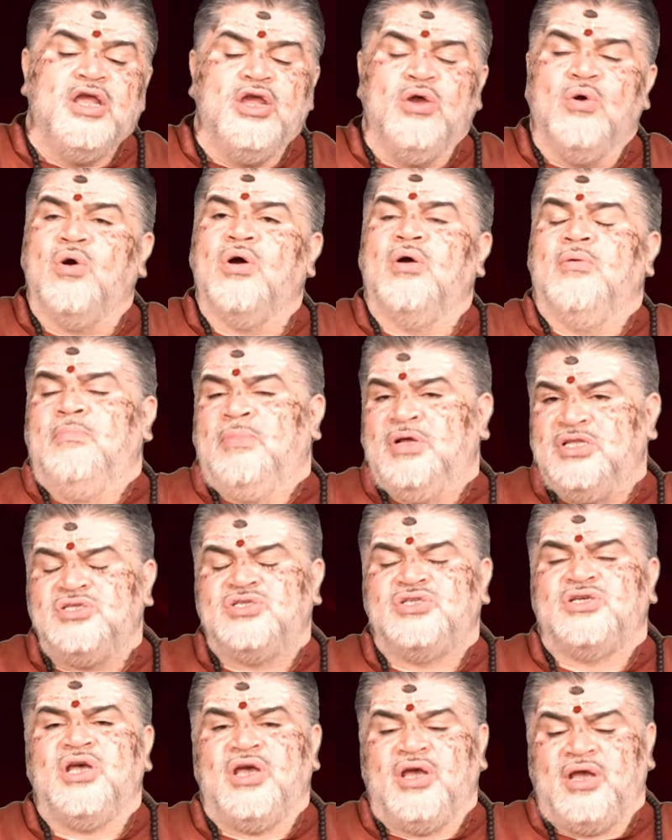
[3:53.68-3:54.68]
యో
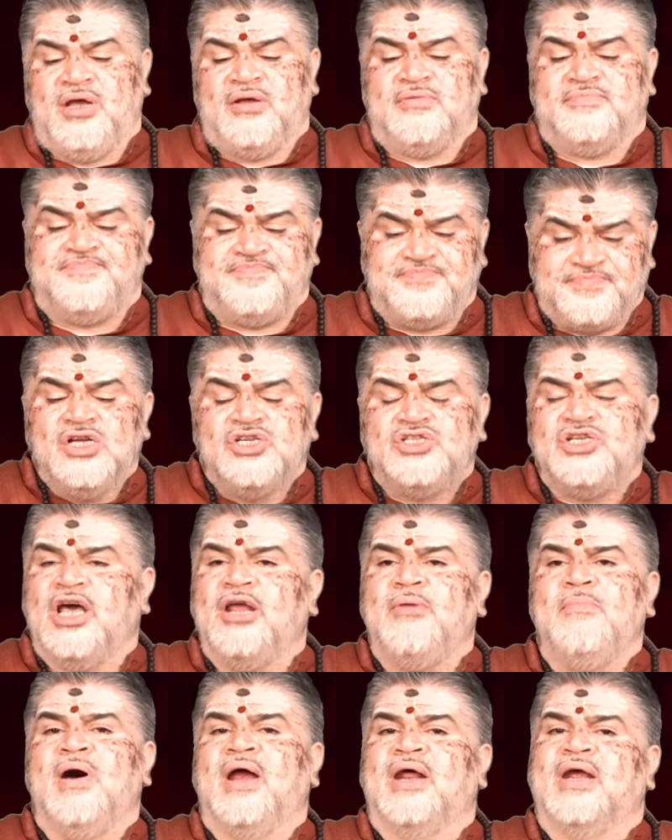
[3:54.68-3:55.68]
మంచి
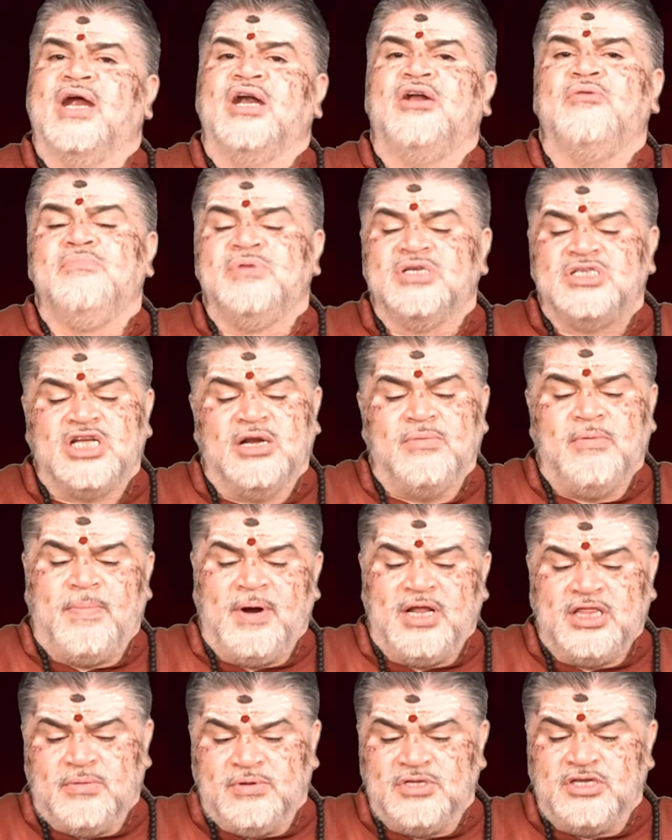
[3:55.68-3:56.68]
షేర్ మార్కెట్ మిశ్రమ
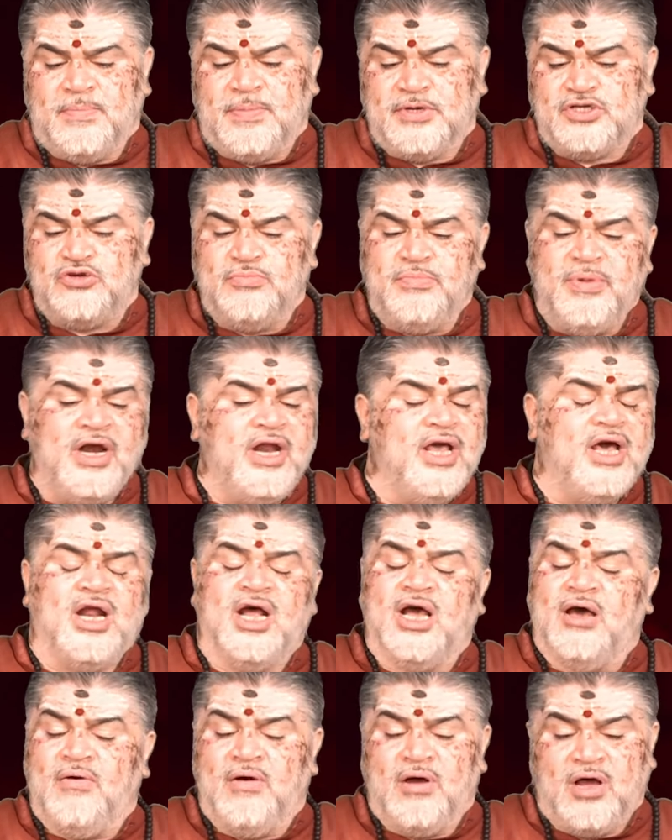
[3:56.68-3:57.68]
ఫలితం అని చెప్పచ్చు మీడియా
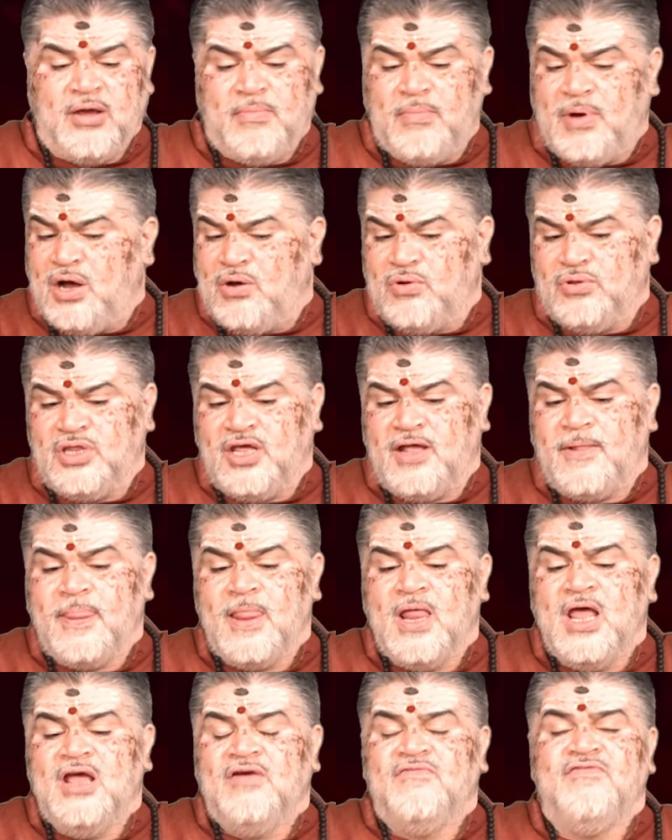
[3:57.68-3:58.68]
రంగంకి బాగుంది
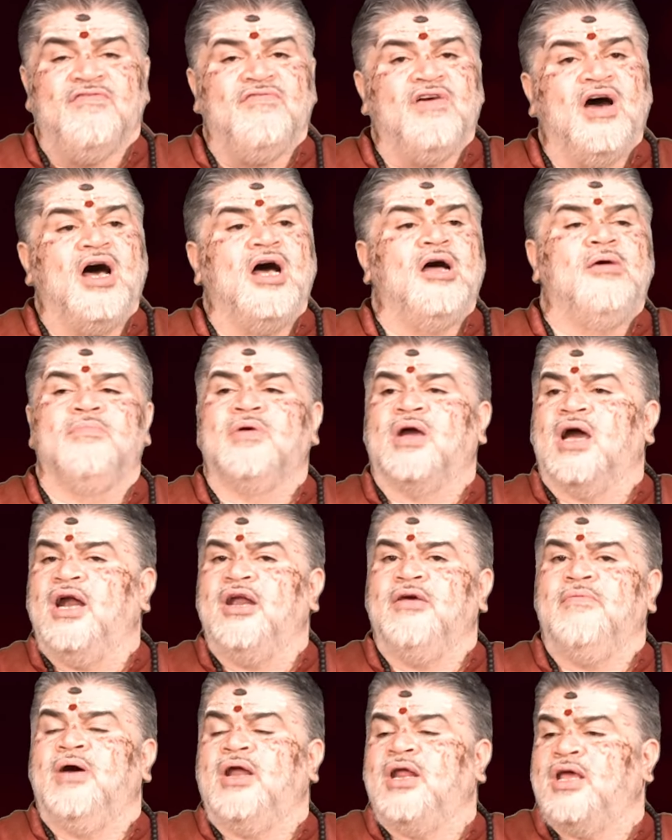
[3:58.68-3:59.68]
వివాహం
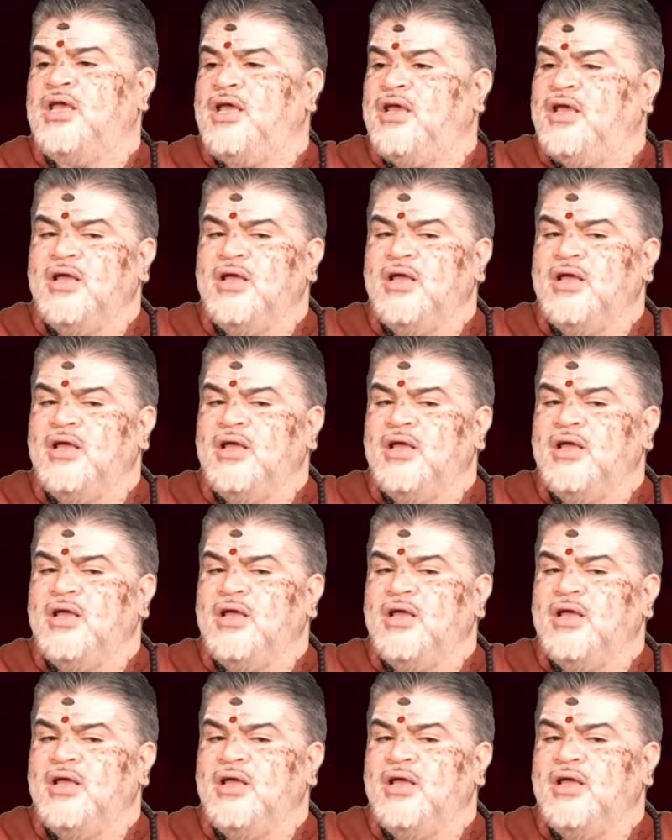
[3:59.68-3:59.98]
కాని వారికి